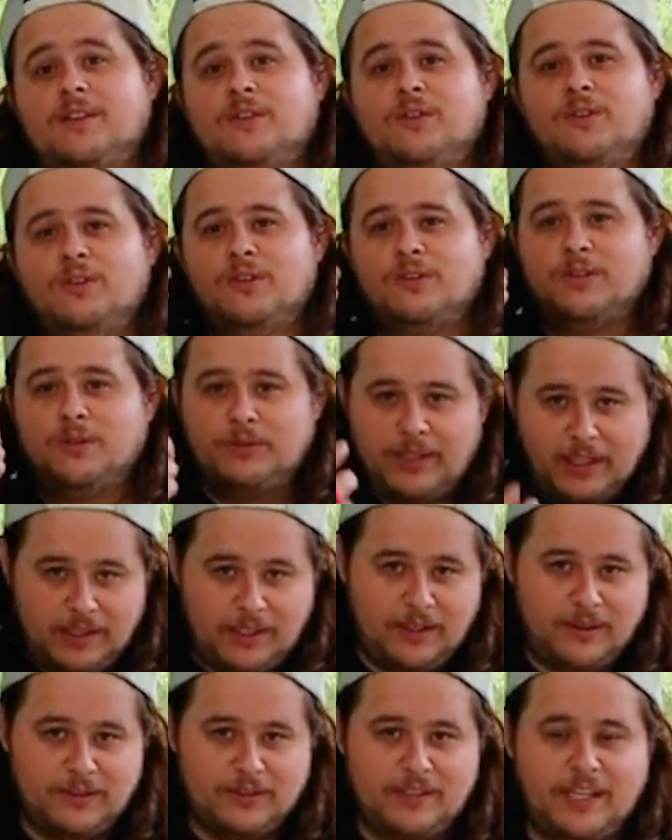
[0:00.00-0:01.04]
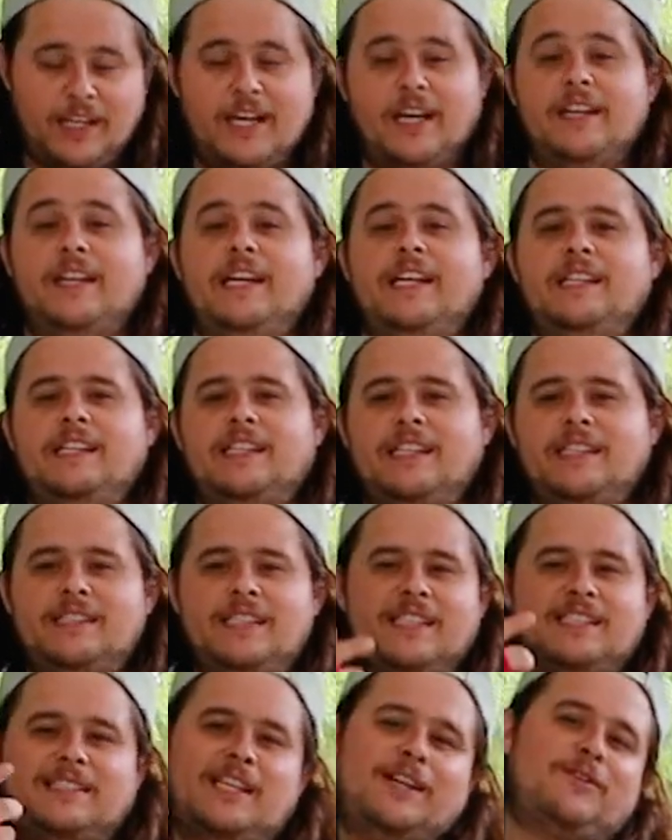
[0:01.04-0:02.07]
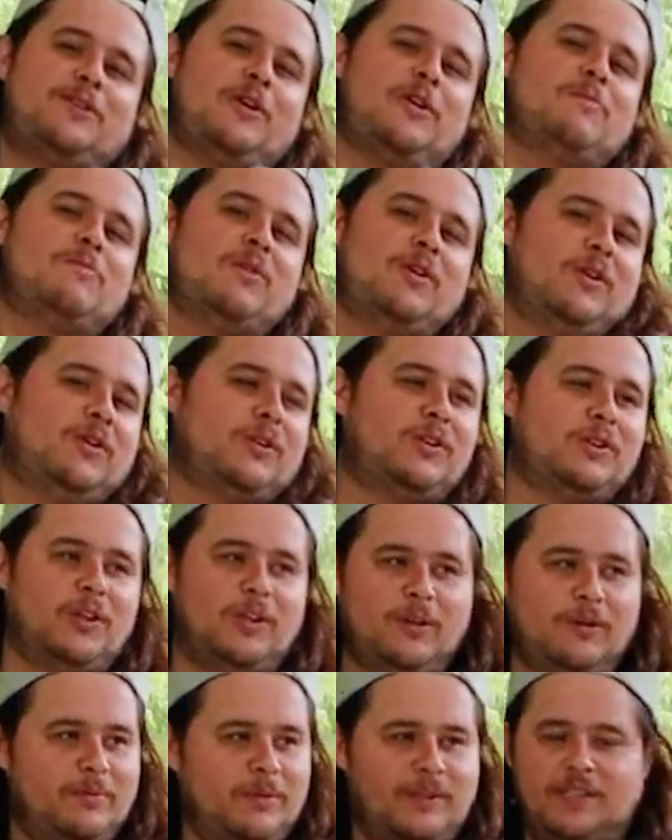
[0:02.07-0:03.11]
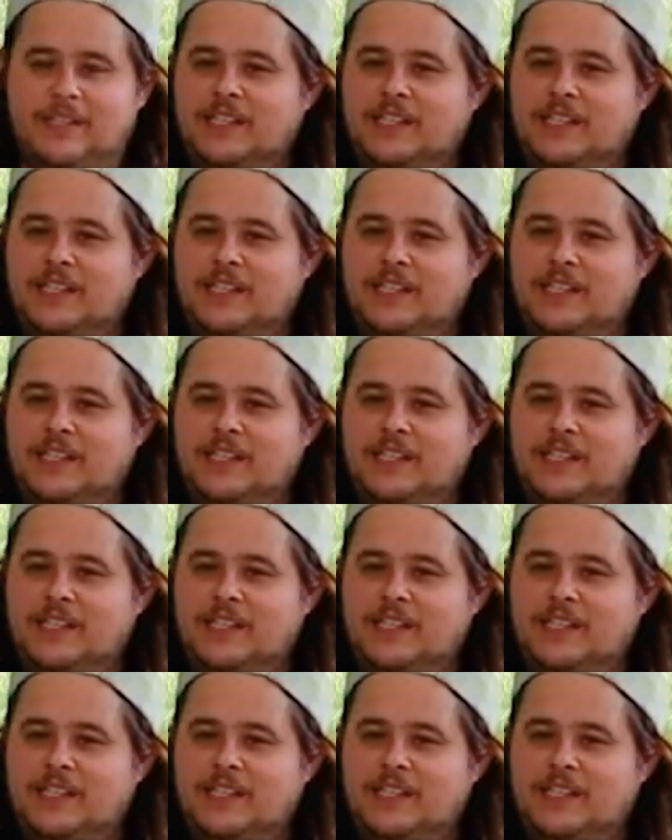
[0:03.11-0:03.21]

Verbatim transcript: con los auténticos decadentes y hasta con Molotov.